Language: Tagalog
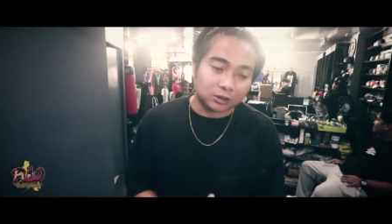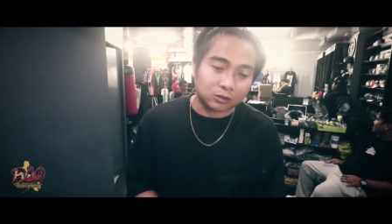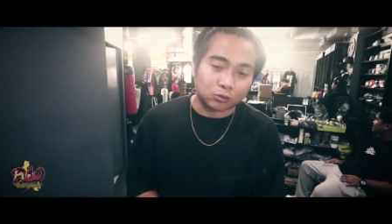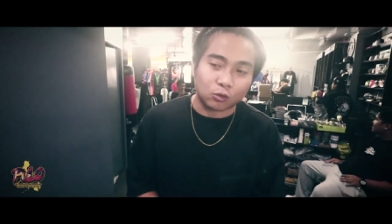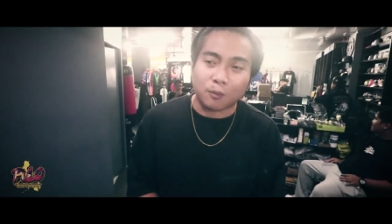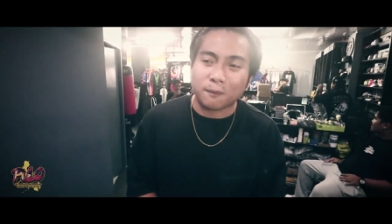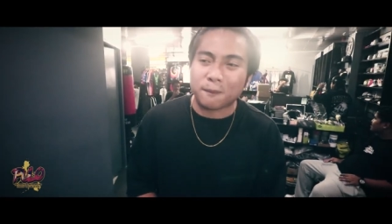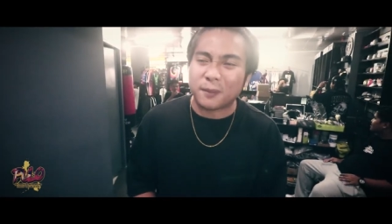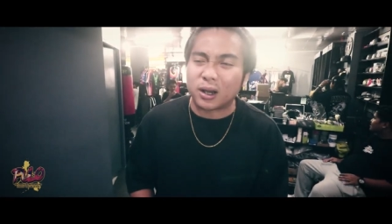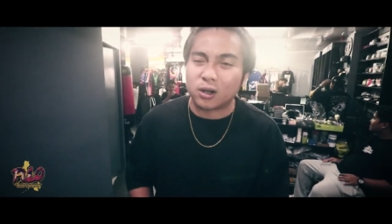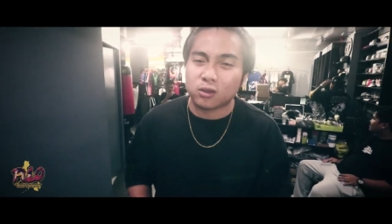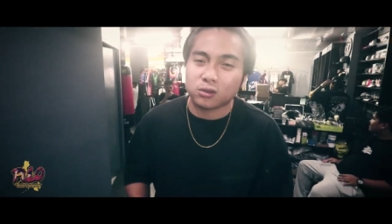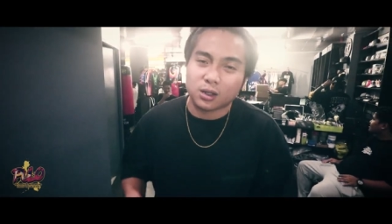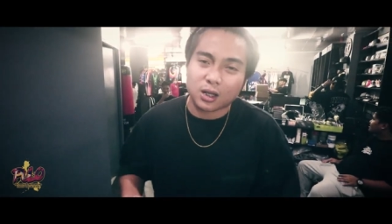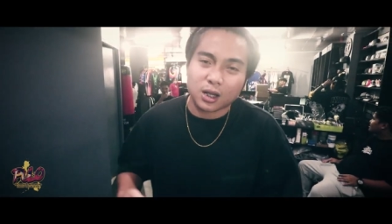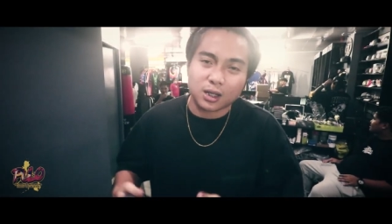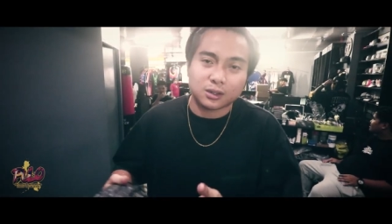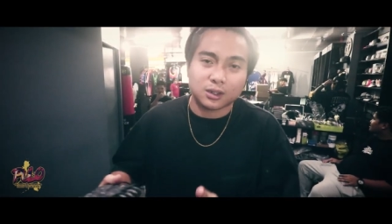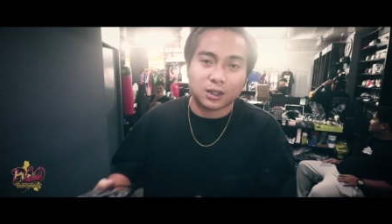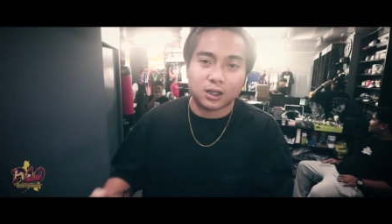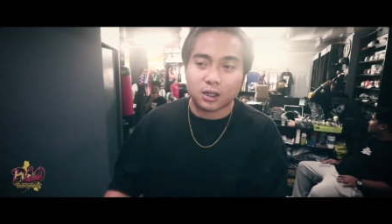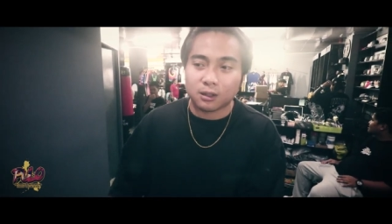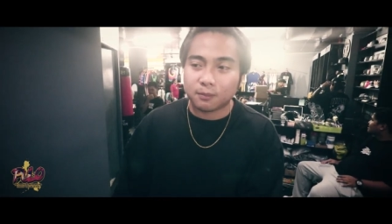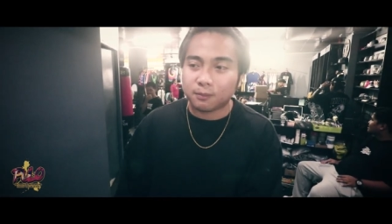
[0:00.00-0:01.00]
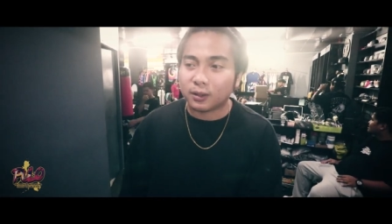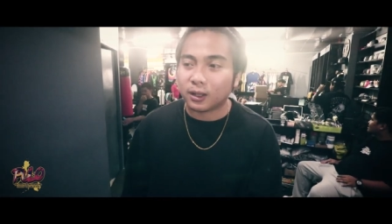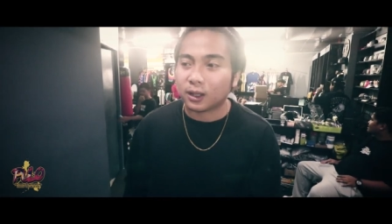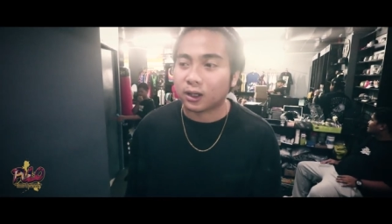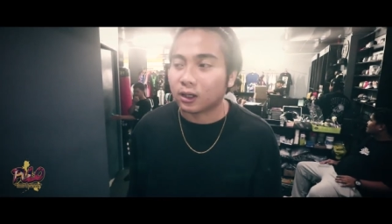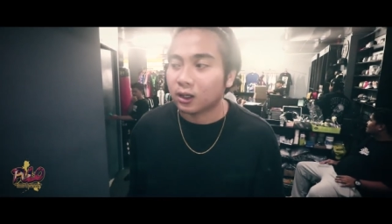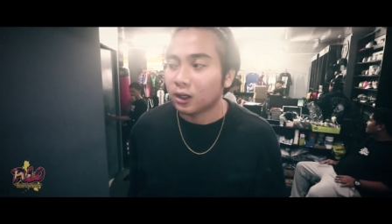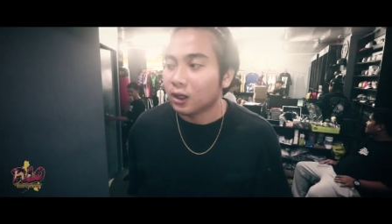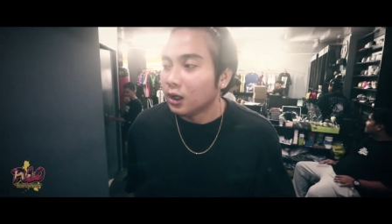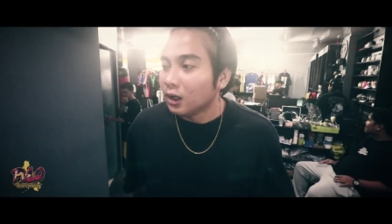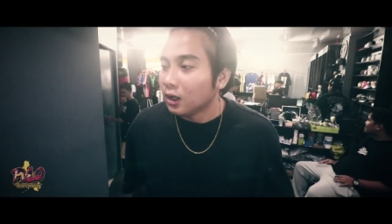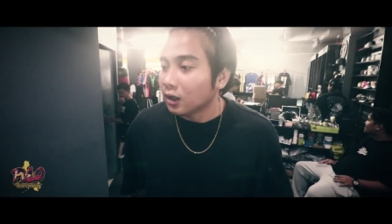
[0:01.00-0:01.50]
Tapos kung paano nila
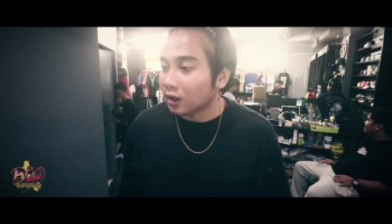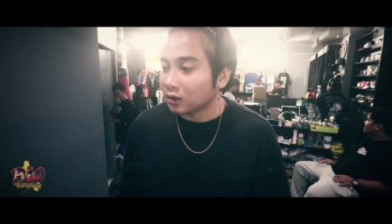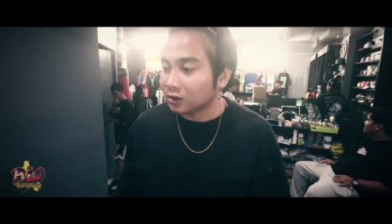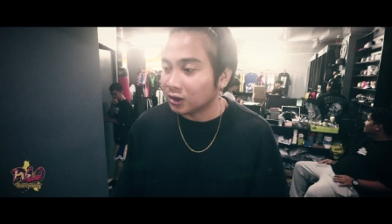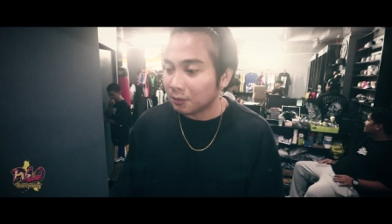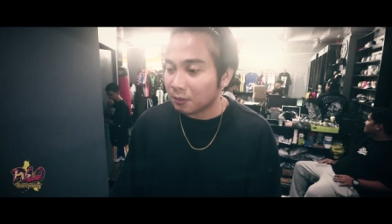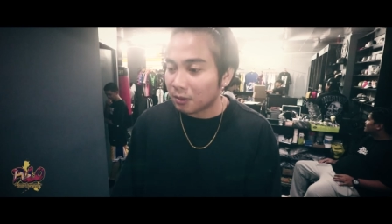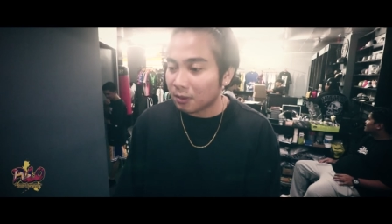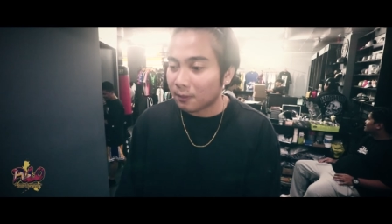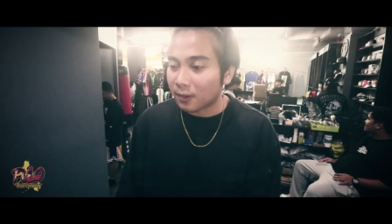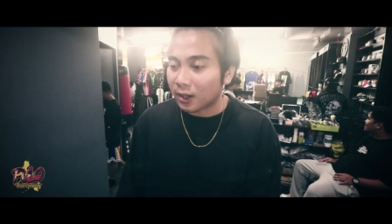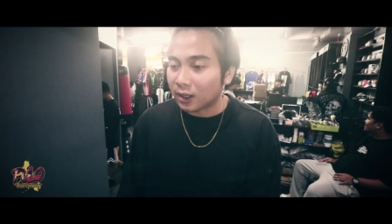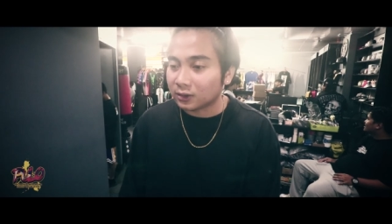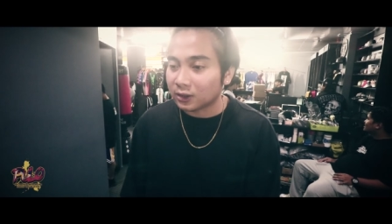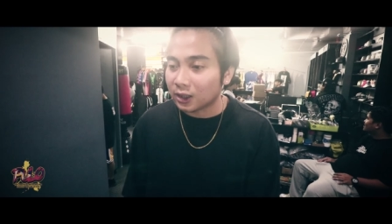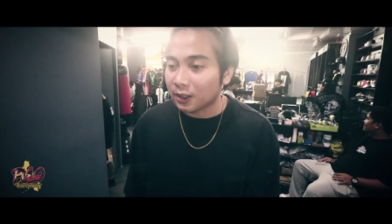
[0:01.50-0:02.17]
i-deliver, kasi may mga